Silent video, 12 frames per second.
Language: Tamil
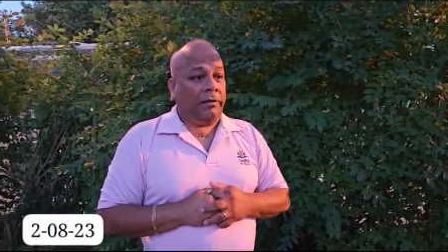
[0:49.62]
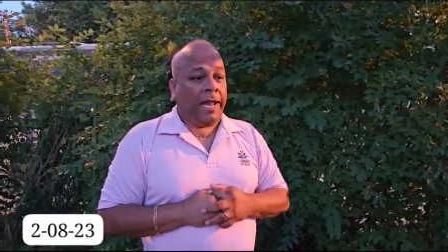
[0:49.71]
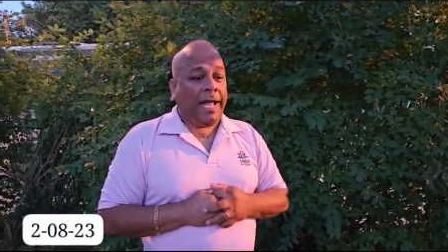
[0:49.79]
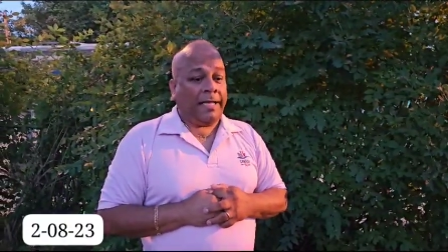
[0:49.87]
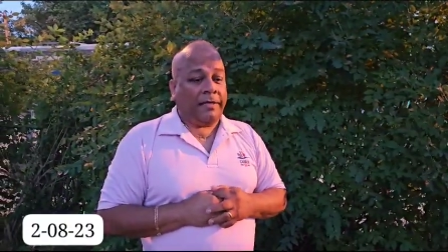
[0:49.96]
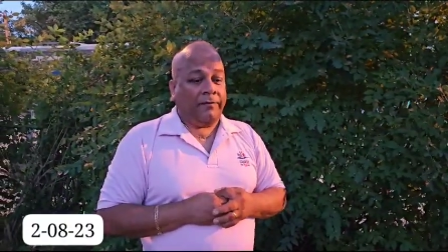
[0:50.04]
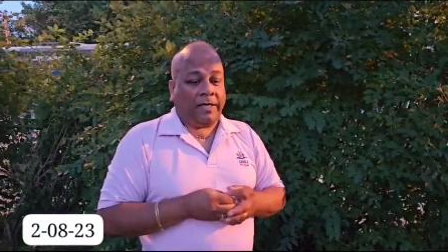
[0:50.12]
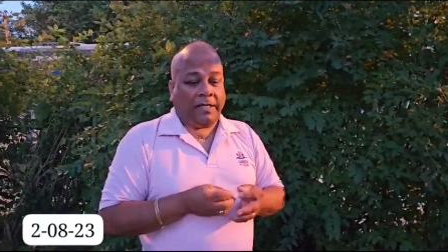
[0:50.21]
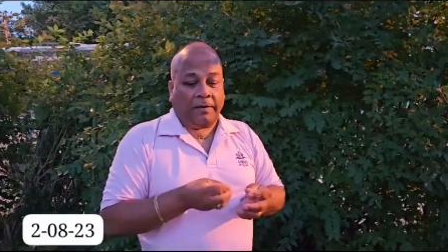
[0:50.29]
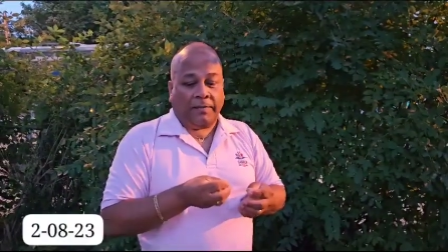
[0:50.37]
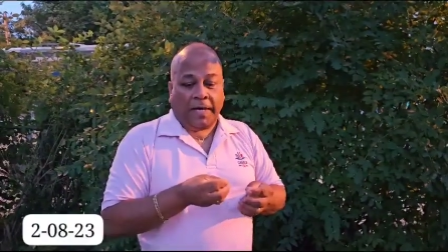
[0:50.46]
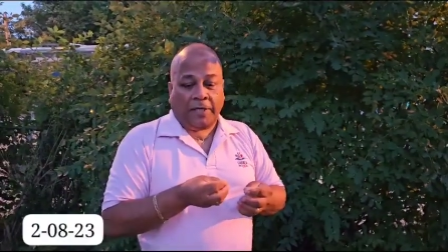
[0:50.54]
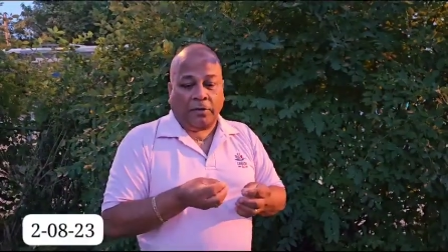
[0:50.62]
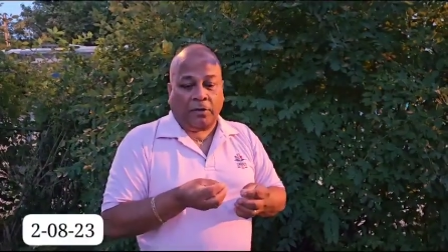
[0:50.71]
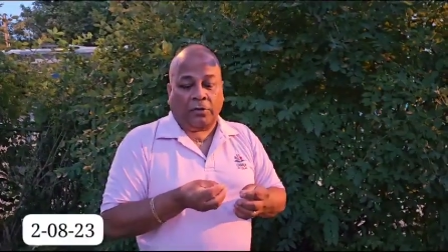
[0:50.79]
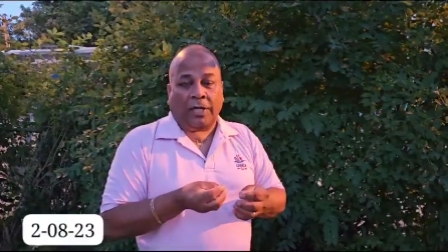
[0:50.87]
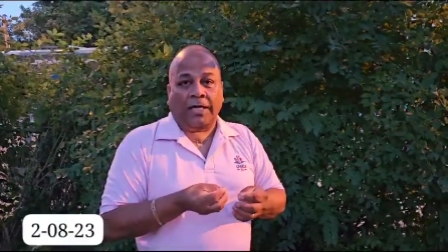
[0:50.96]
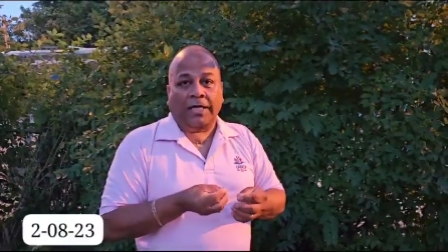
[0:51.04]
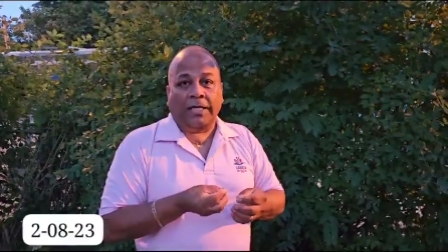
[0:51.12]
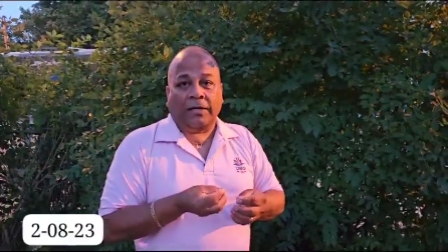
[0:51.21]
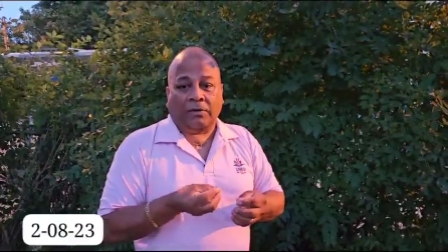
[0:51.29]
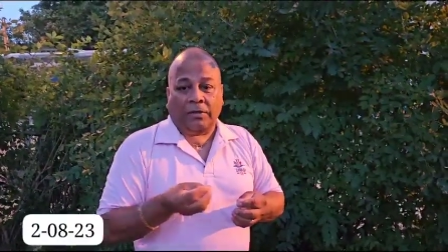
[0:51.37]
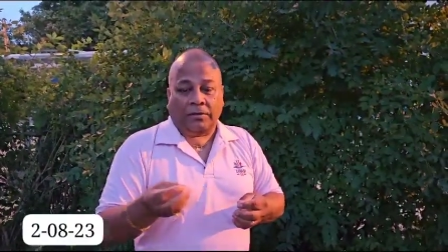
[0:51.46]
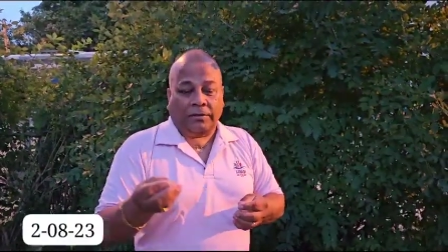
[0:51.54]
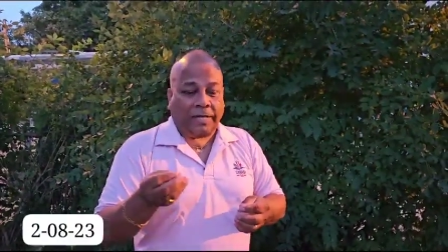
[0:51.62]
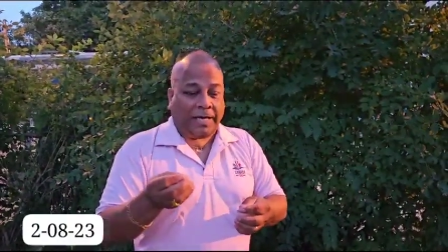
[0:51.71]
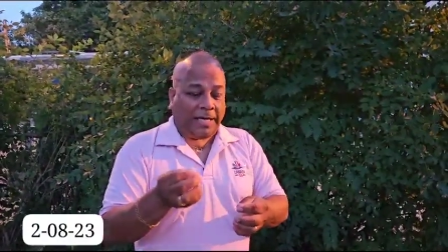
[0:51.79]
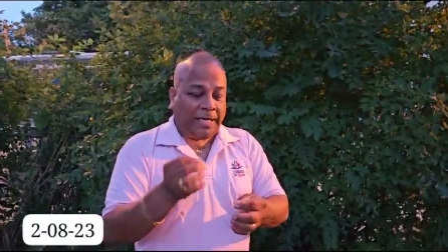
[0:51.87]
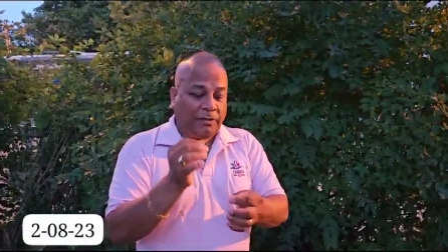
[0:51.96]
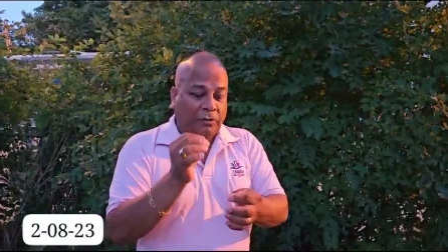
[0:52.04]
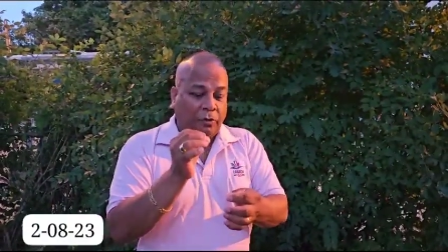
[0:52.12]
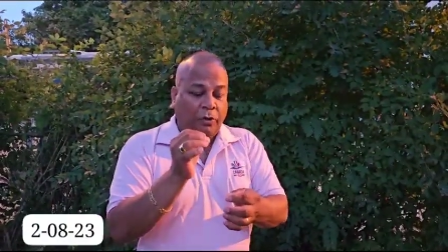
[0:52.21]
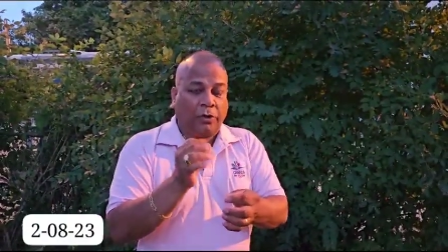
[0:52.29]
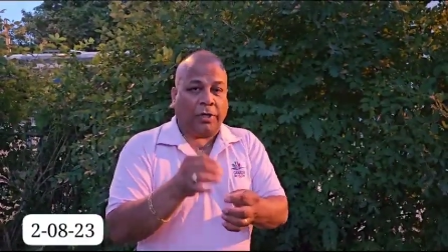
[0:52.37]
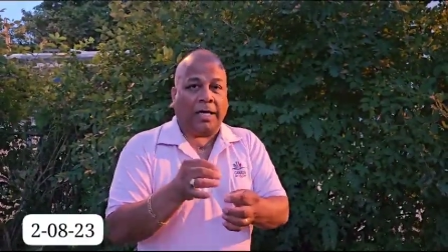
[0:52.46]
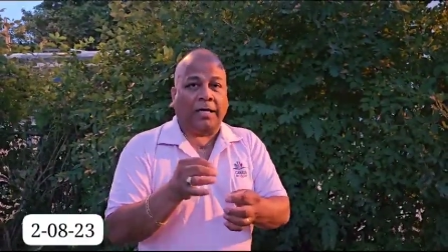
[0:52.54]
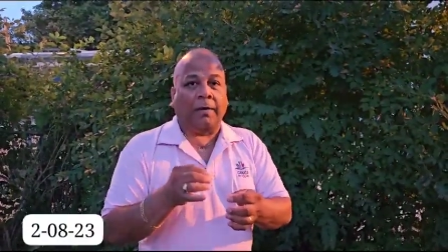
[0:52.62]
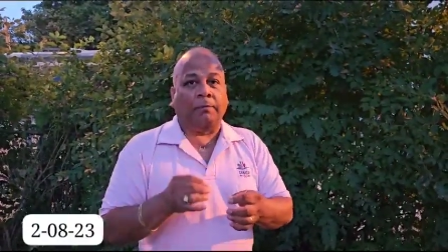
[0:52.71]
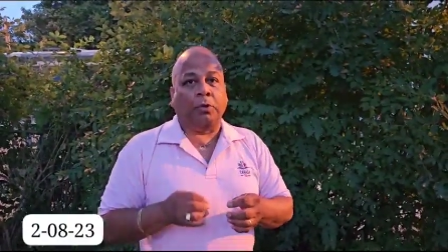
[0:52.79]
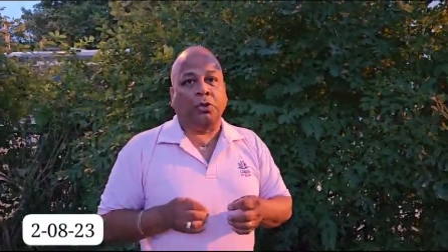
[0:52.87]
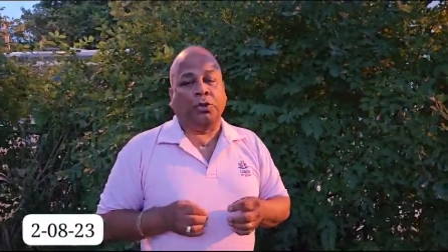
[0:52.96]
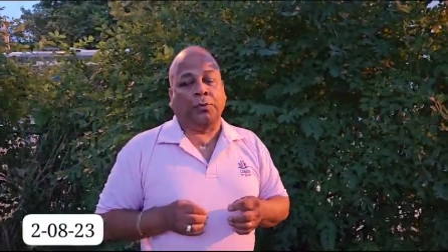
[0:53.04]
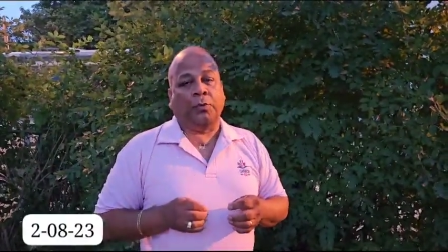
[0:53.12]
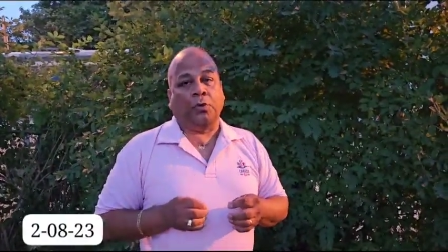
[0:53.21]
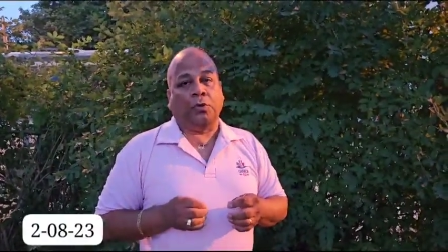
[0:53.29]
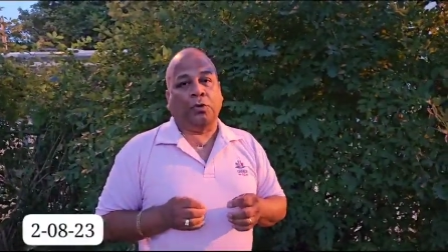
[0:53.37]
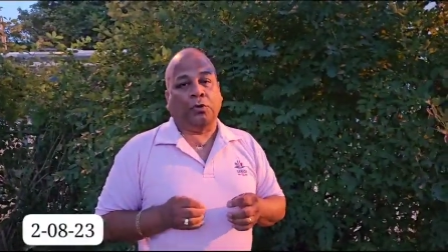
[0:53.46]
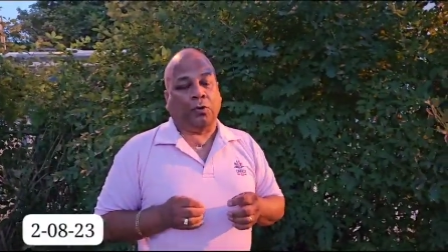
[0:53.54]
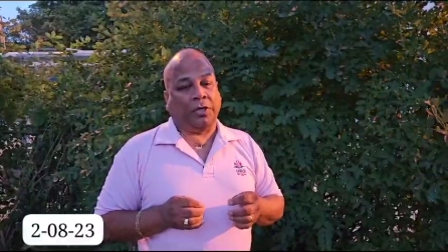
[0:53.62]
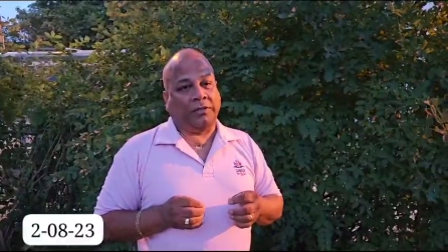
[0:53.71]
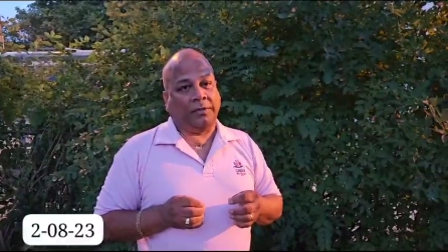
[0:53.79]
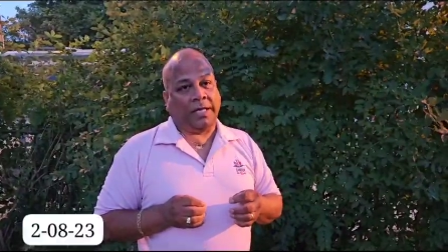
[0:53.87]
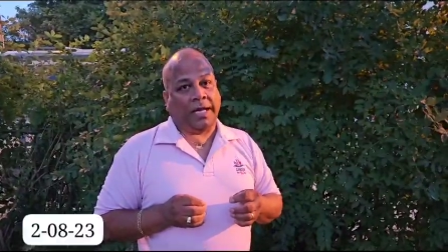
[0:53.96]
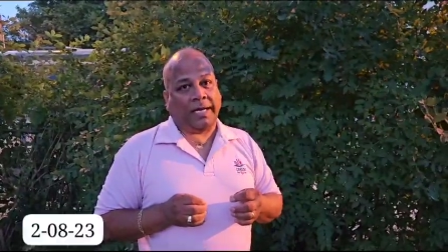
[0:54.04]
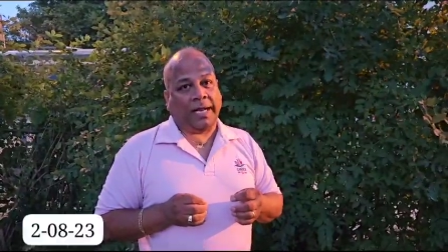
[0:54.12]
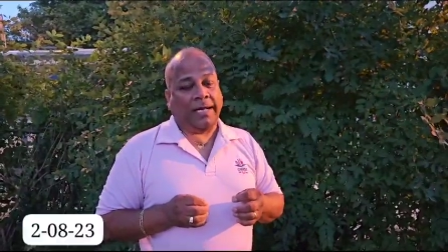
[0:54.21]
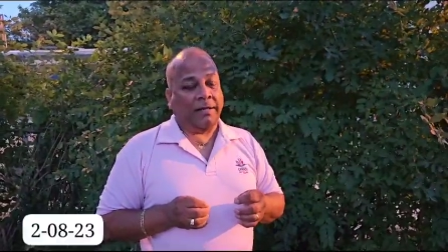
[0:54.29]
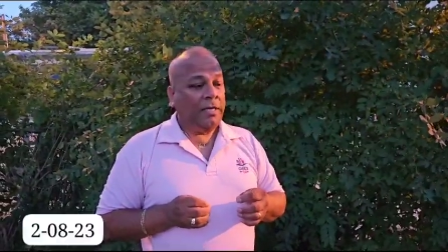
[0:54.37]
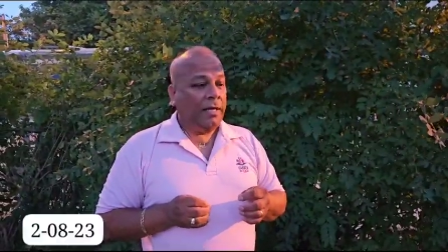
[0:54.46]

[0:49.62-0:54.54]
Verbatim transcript: நாக்கி வைக்கிற மாதிரி ஒரு தண்ணியை கொண்டு தாரா அதுக்குள்ளே ஒரு கிழங்க புளிஞ்சு போட்டு கொண்டு தாரா